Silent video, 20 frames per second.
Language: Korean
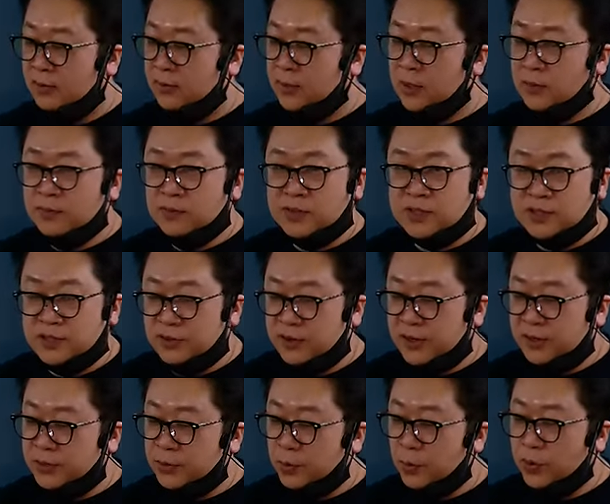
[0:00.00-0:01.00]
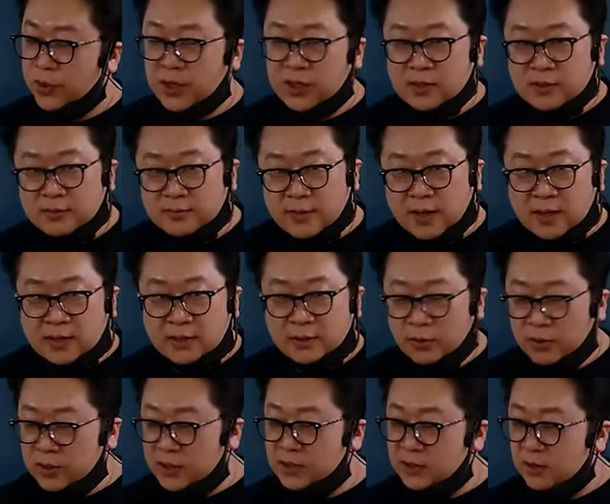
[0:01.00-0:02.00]
일부 지정에서 여기
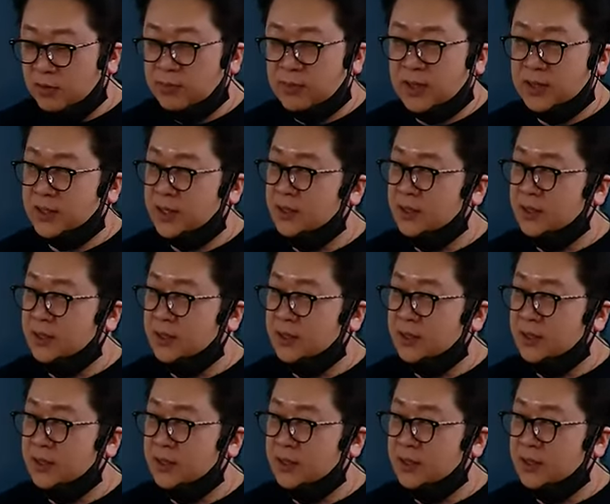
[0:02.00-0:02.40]
지역만